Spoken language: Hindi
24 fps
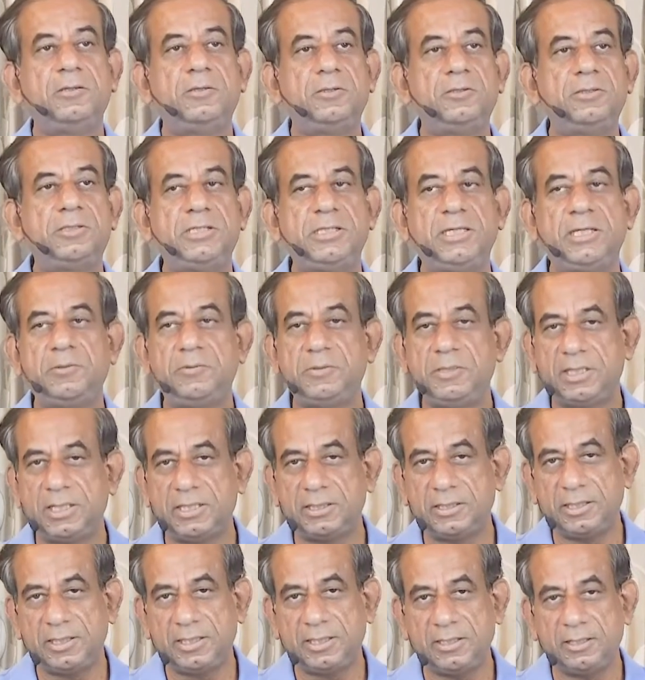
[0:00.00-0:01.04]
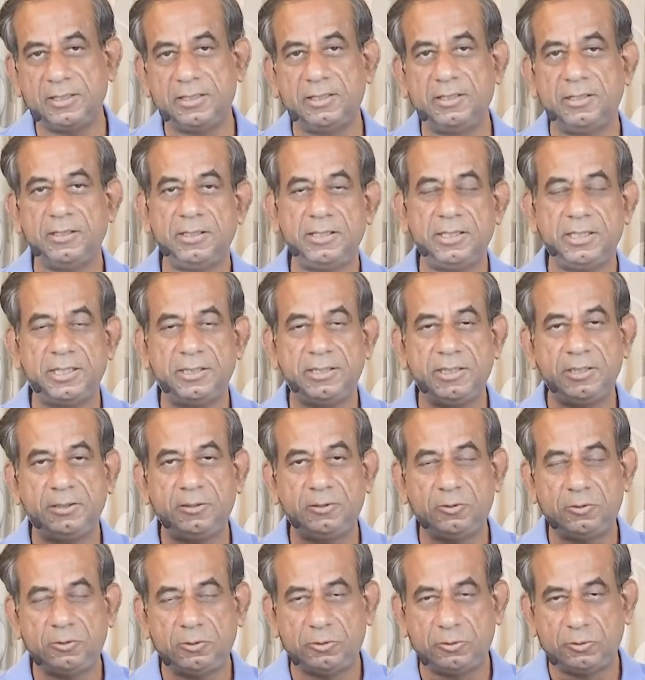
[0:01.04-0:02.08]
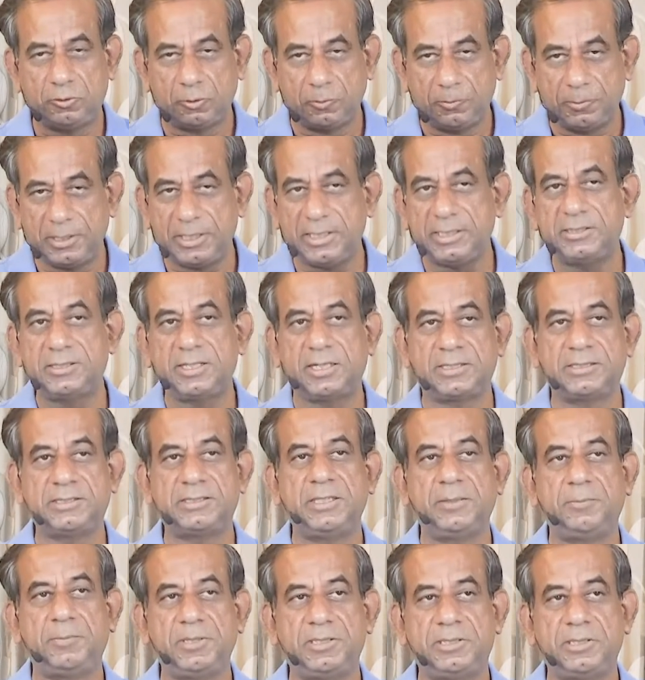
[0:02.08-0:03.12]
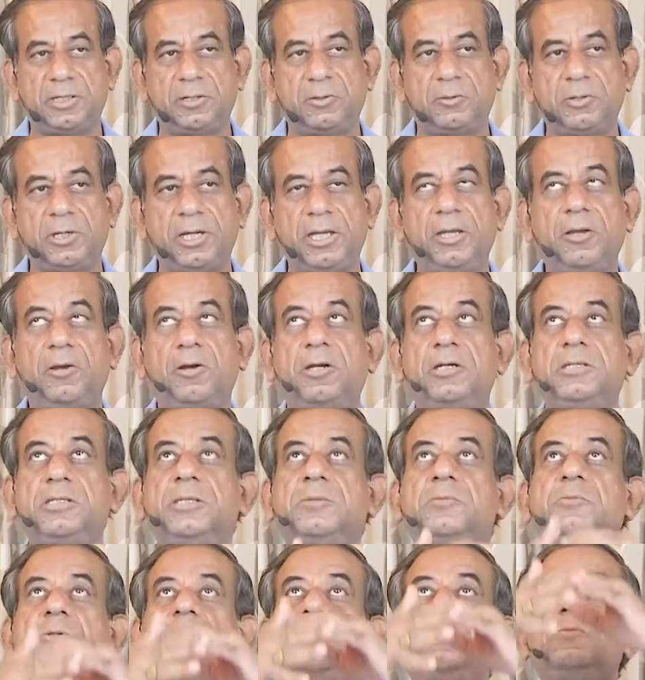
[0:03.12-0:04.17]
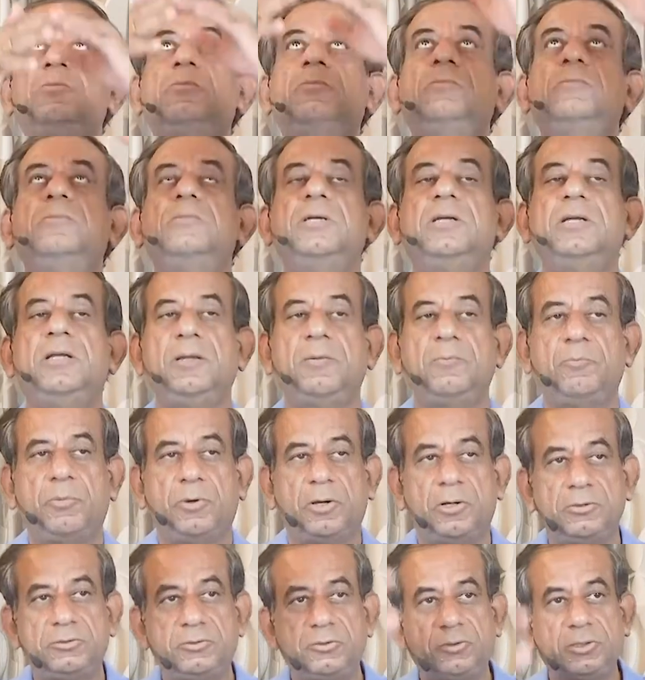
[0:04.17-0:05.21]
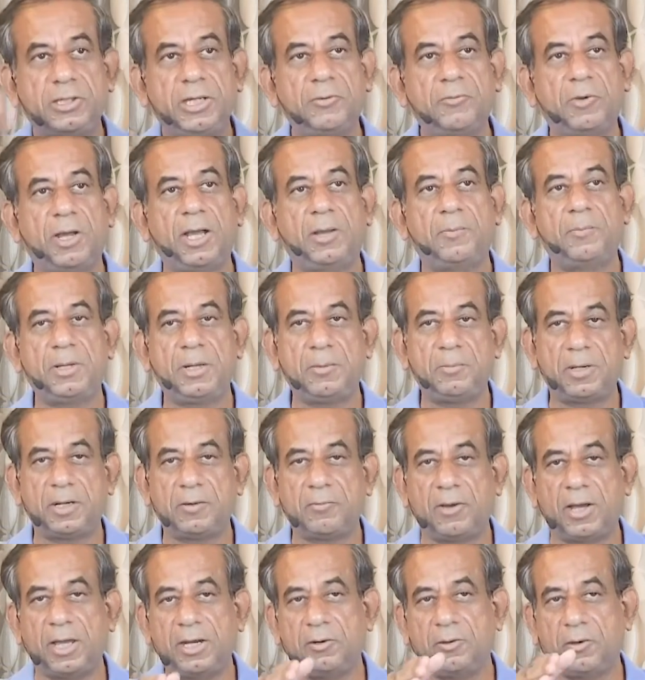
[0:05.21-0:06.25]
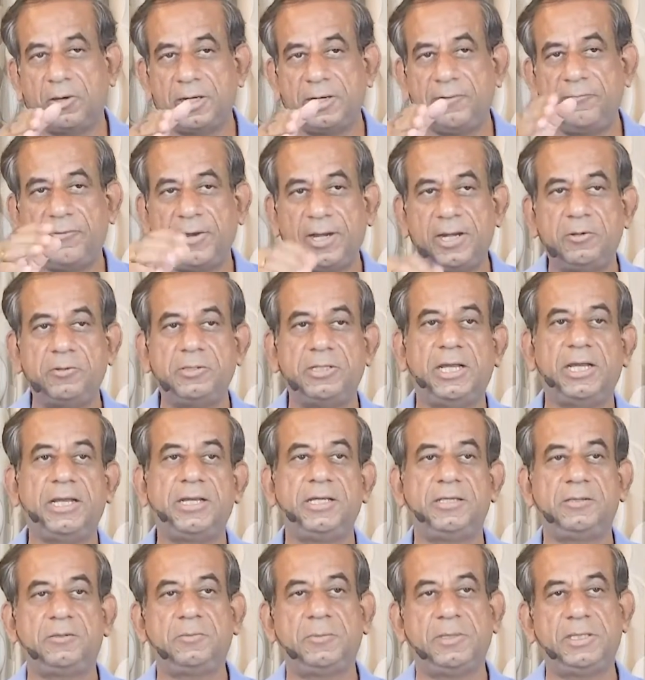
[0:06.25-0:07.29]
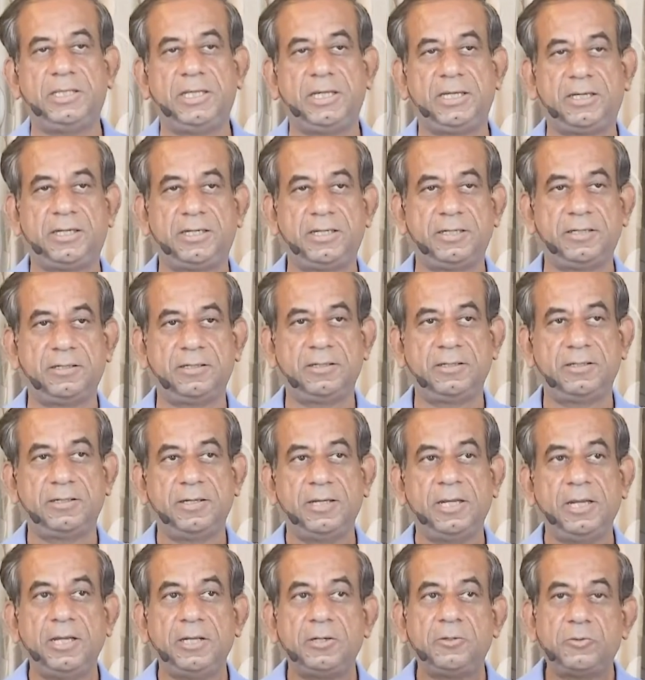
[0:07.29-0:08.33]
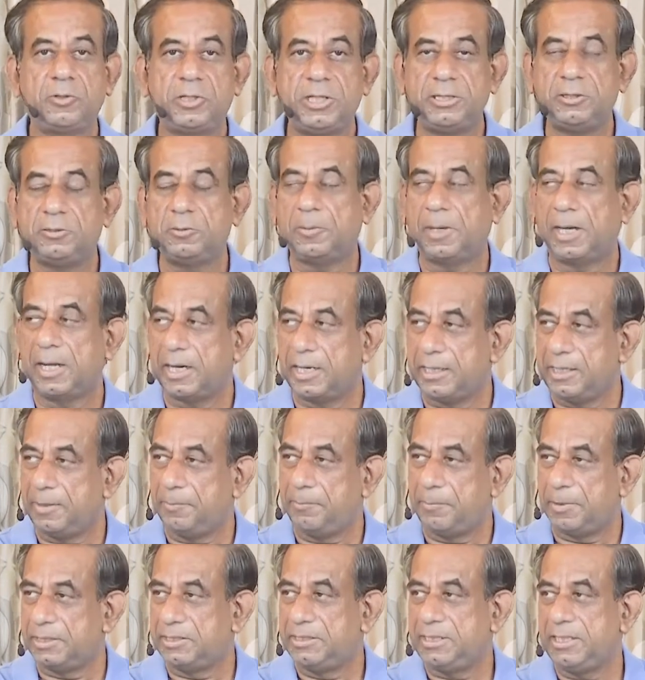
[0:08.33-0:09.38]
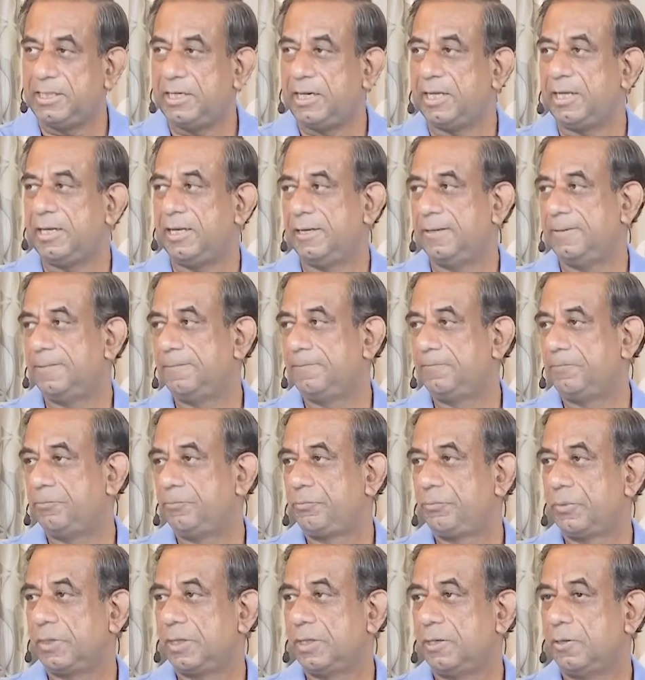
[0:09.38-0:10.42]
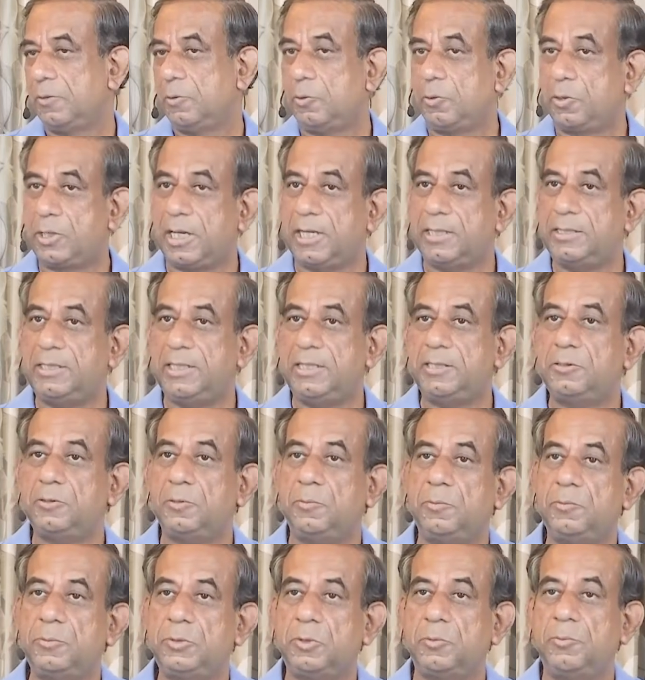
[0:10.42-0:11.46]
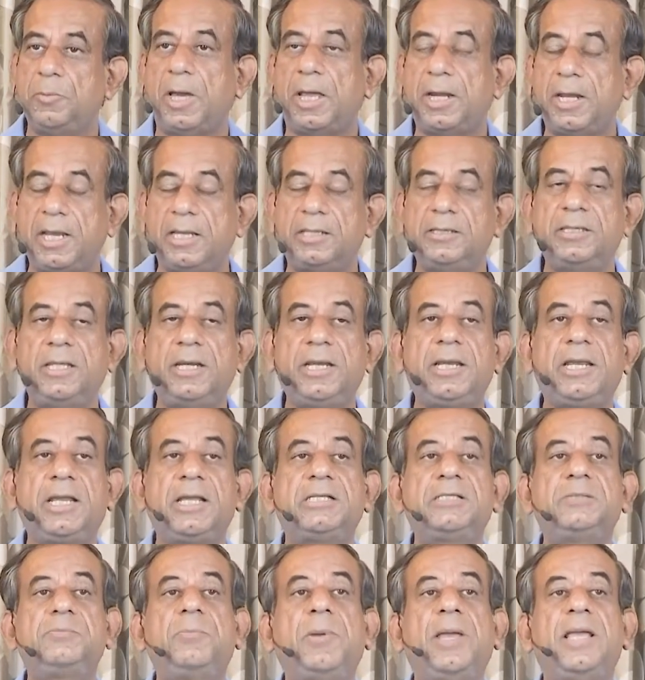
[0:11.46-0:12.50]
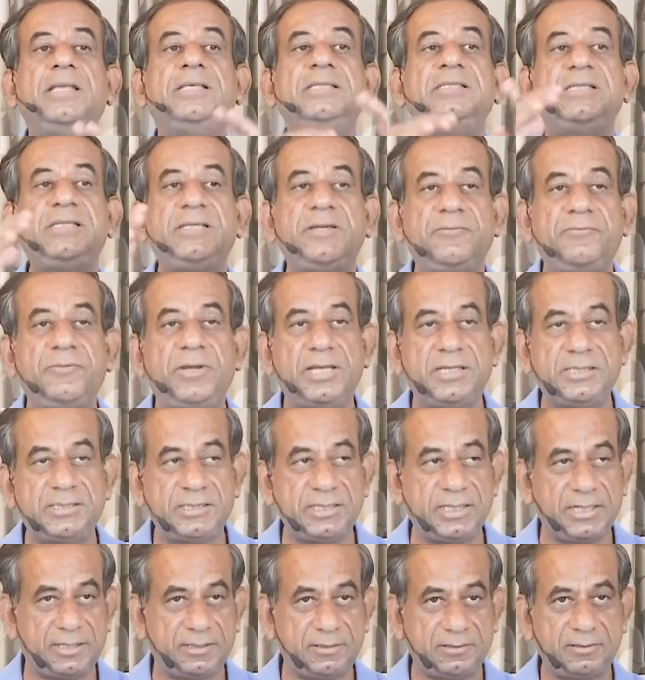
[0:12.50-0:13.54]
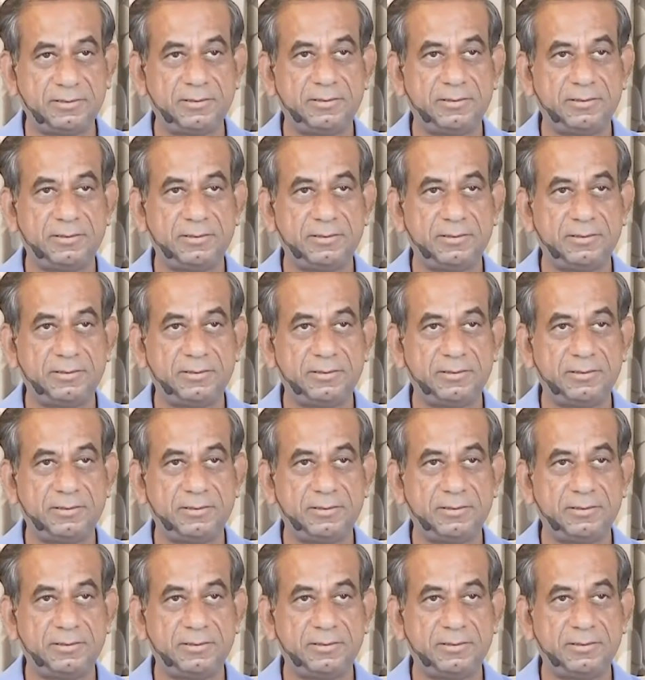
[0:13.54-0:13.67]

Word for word: तो शेरविंद कहते हैं यदि तुम इस रास्ते पे चलोगे और जब तुम पहुंचोगे वहां पर भगवान हॉरीफाइड हो जाएंगे तुम्हें देख के क्योंकि तुम्हारा ये पथ ही नहीं है वो कहते तुम तुम्हारे अंदर एक एक्सपेंसिवनेस है